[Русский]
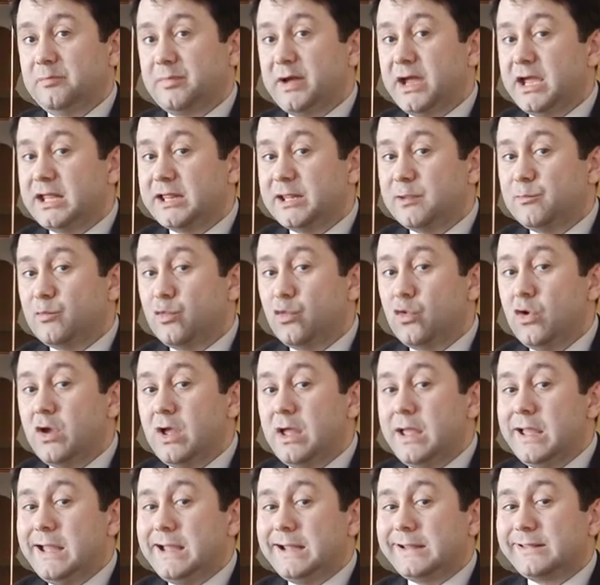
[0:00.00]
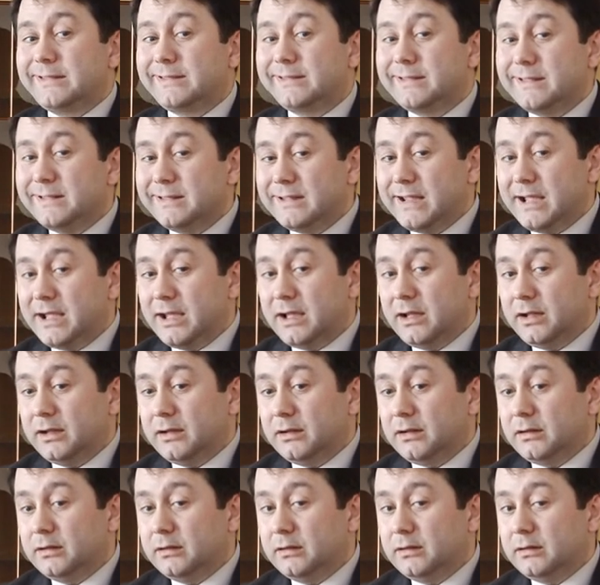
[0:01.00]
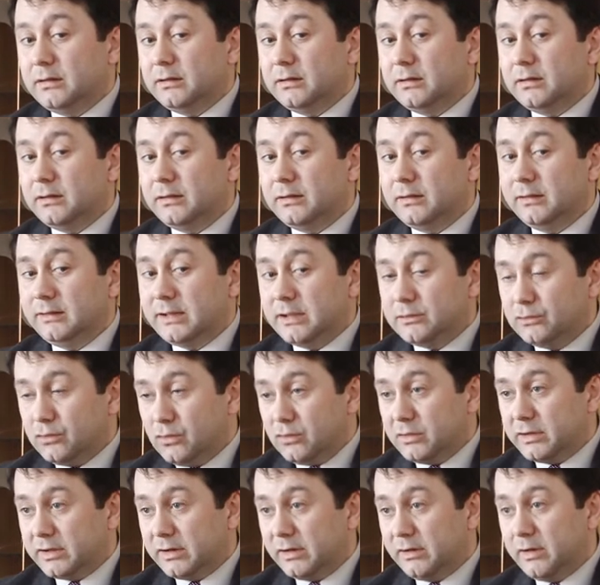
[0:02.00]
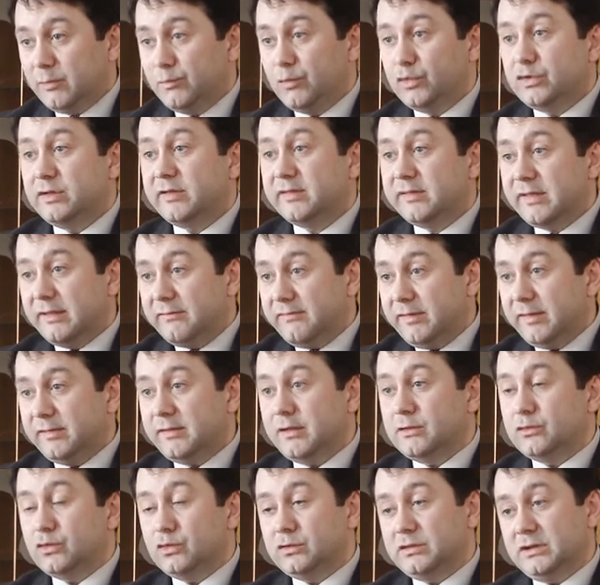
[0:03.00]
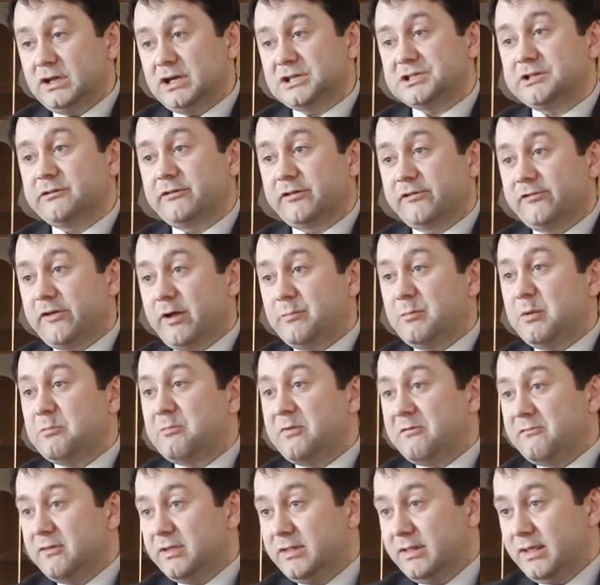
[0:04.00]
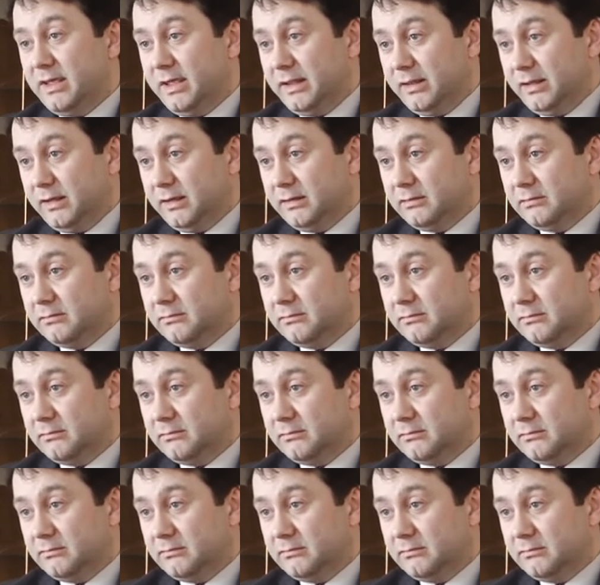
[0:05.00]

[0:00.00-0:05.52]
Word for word: Поэтому цена на доллар будет зависеть от нашего с вами поведения.